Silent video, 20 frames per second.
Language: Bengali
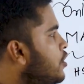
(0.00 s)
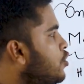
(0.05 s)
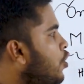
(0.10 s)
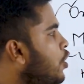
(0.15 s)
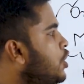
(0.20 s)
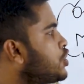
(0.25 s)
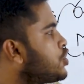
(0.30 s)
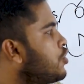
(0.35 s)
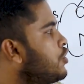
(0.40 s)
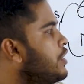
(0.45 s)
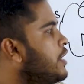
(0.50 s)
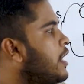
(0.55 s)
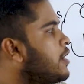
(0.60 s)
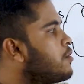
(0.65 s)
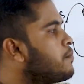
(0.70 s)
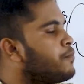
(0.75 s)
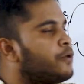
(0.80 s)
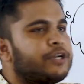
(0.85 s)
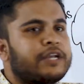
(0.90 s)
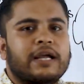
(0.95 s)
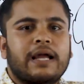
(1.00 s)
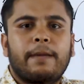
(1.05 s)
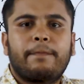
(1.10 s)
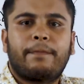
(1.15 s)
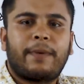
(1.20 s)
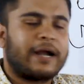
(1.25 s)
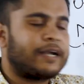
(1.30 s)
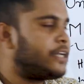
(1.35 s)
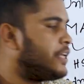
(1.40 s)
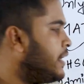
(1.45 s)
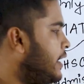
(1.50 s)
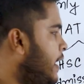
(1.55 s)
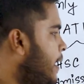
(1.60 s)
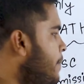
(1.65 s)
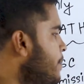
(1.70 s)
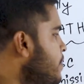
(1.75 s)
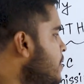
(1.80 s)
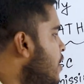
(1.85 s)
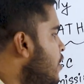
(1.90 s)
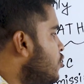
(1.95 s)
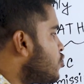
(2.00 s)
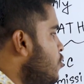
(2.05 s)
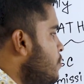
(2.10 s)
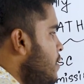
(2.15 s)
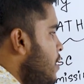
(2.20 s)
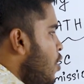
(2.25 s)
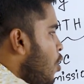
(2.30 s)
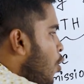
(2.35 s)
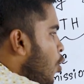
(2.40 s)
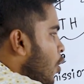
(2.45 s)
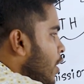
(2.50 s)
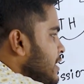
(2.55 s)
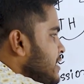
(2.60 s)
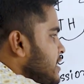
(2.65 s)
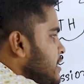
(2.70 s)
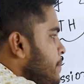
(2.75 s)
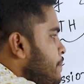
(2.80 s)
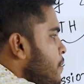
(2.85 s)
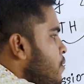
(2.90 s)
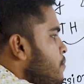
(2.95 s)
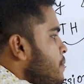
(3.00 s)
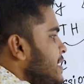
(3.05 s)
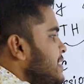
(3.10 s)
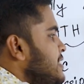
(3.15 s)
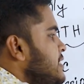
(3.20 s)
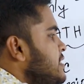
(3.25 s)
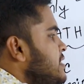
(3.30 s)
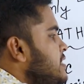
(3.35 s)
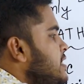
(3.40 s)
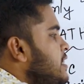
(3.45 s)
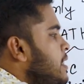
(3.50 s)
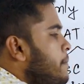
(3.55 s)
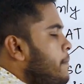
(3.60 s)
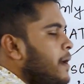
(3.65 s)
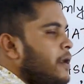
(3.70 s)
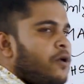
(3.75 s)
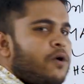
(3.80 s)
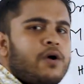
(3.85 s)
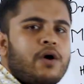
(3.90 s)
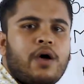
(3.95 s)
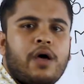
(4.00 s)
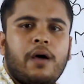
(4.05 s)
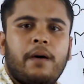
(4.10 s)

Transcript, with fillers: নয়শো নিরানব্বই টাকা পাঠিয়ে তুমি হোয়াটসঅ্যাপেও মেসেজ দিতে পারো